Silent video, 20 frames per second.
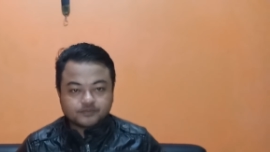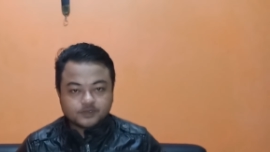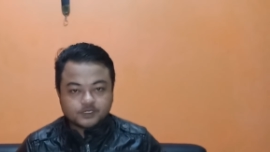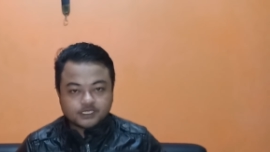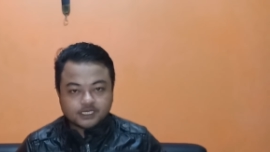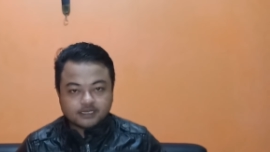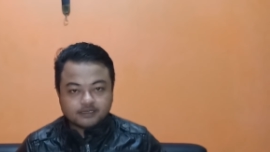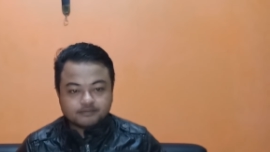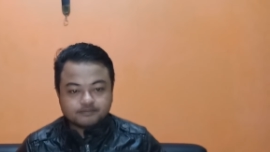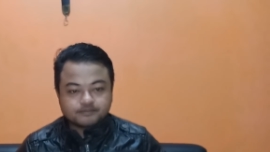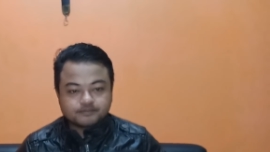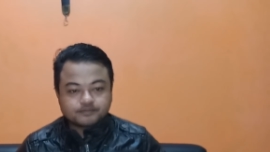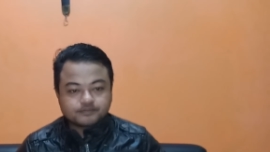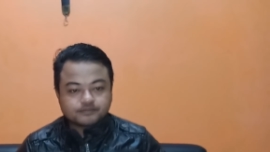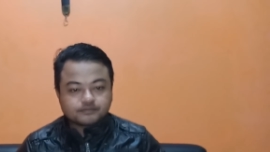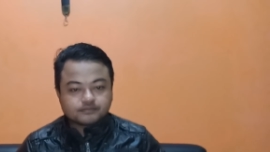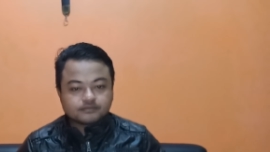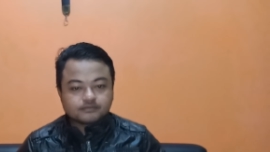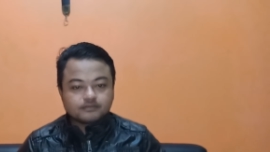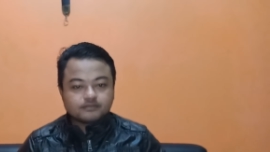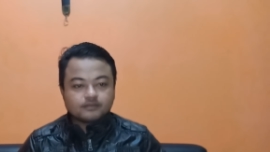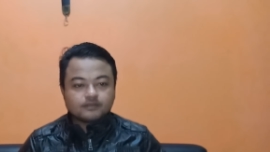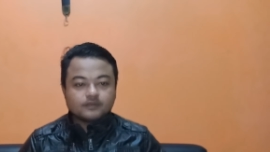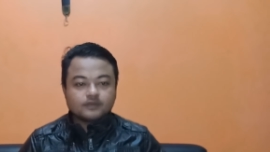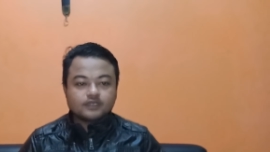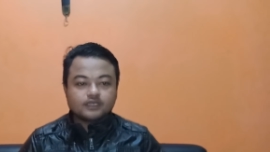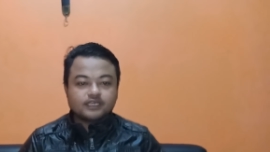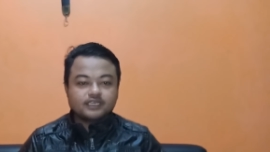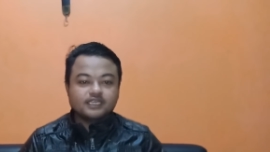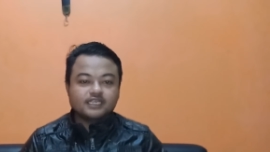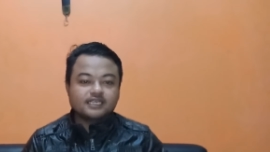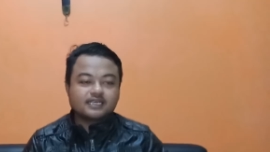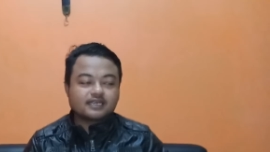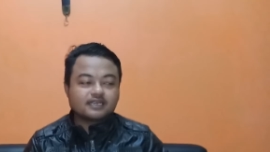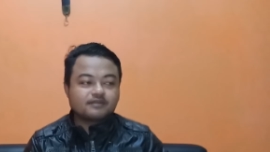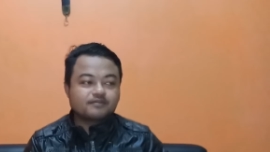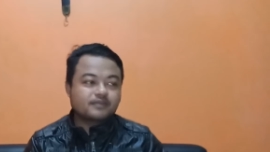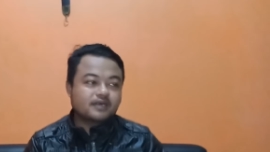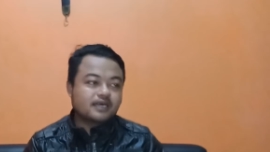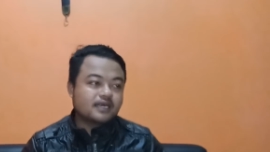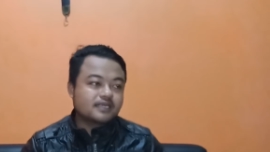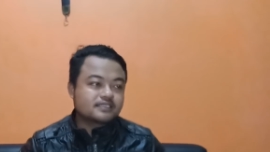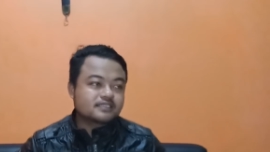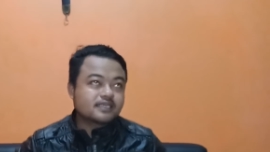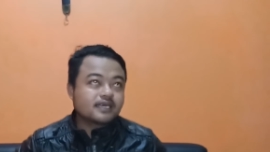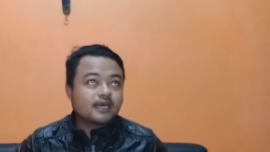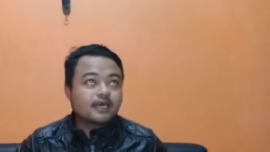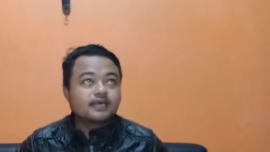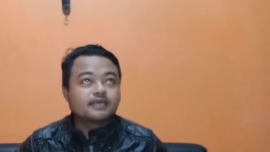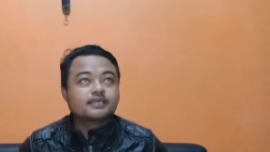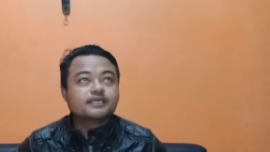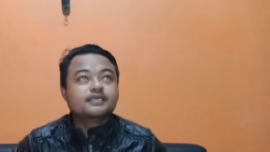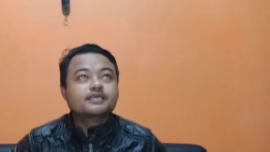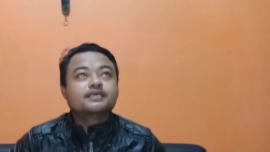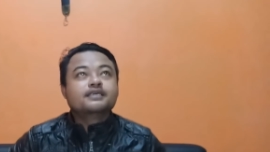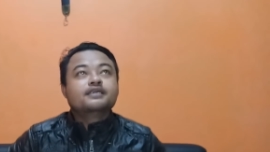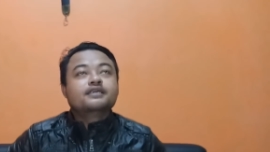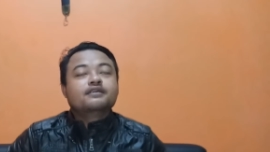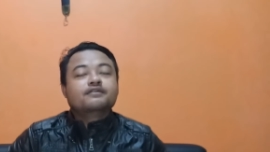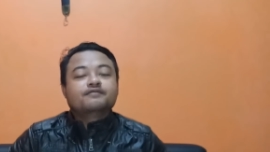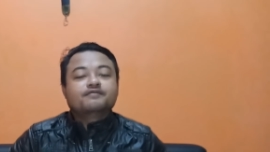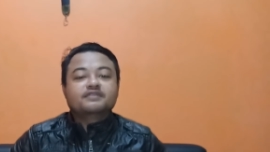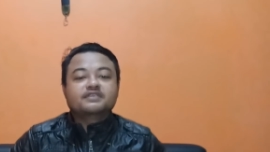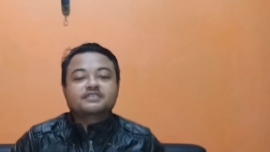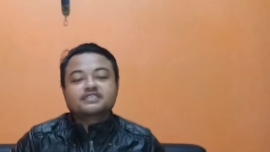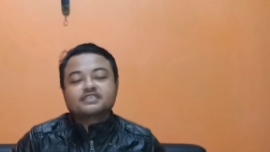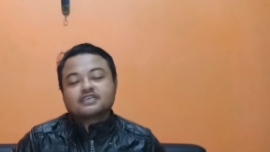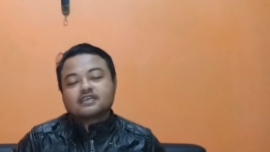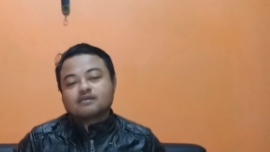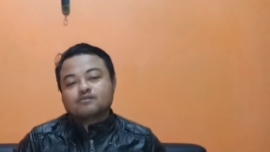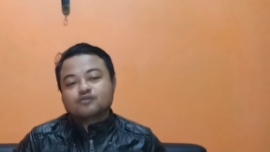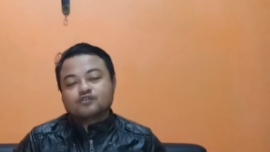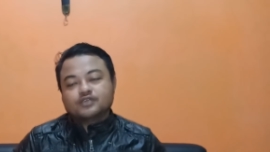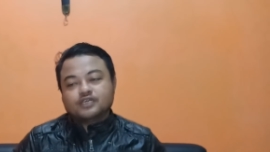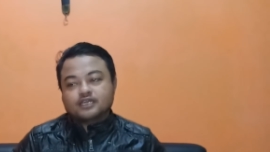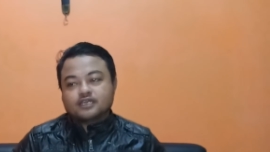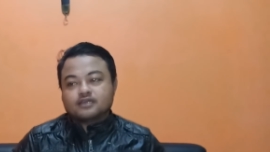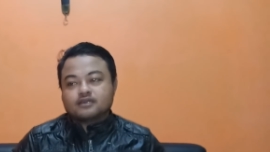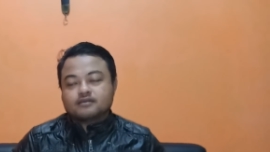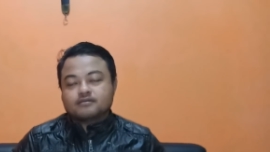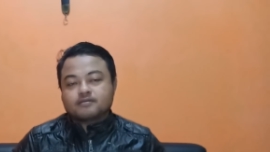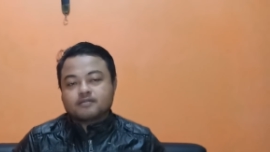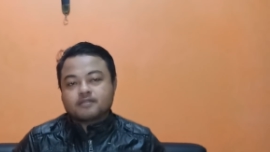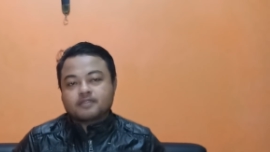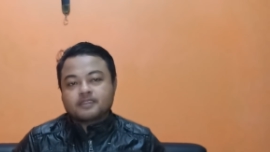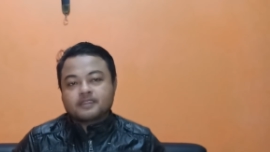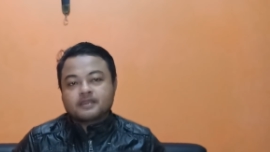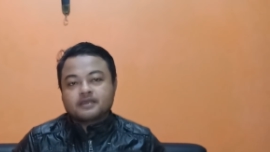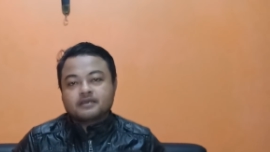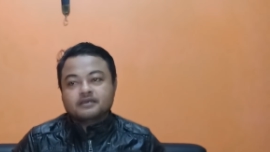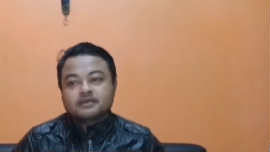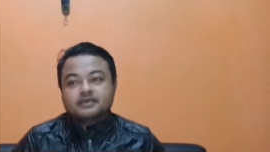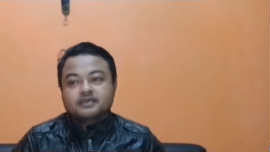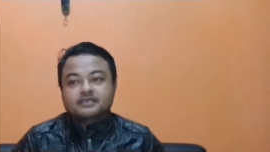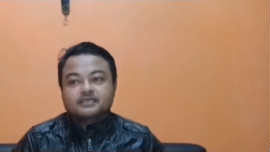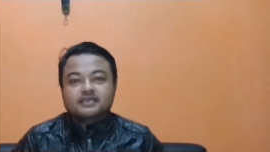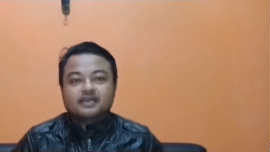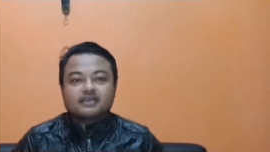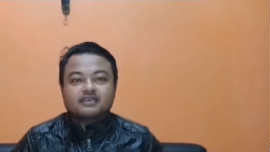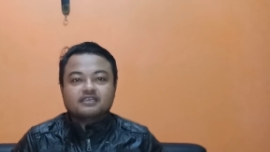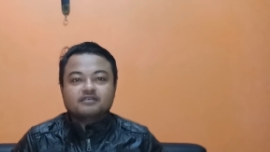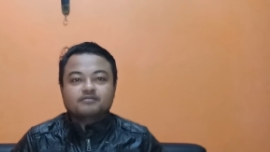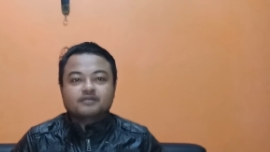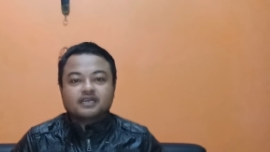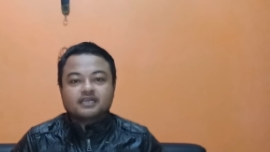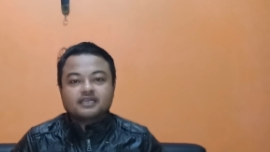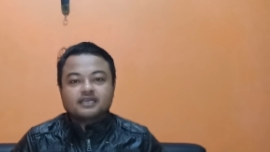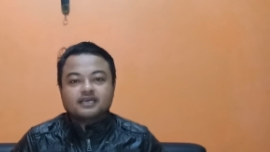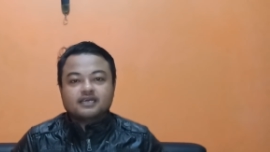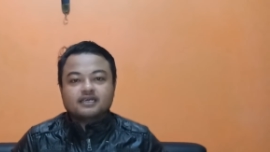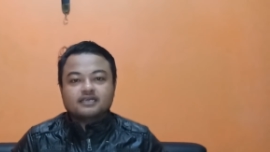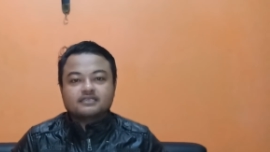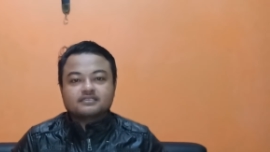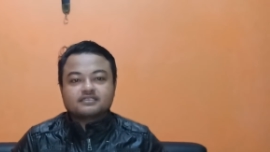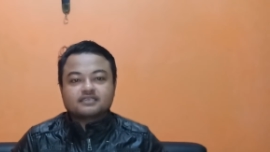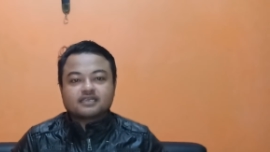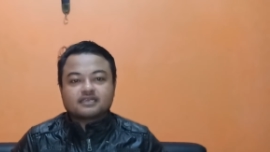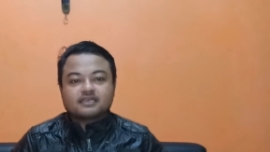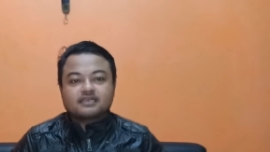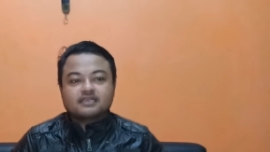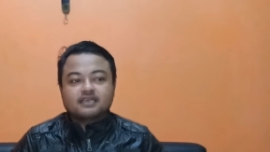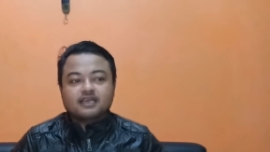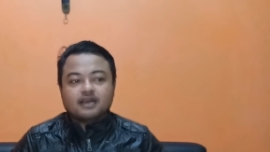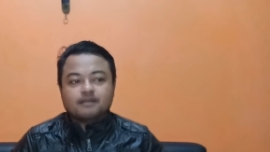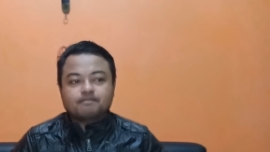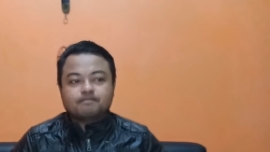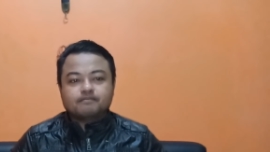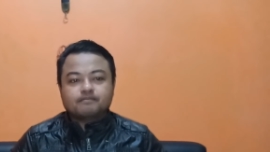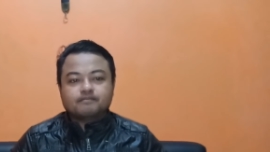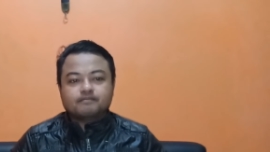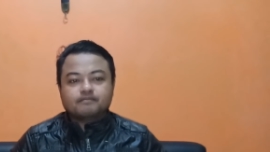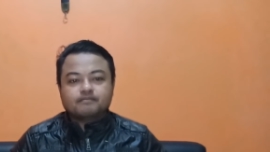ya ini dari bahasa fisika modern yang dimana setiap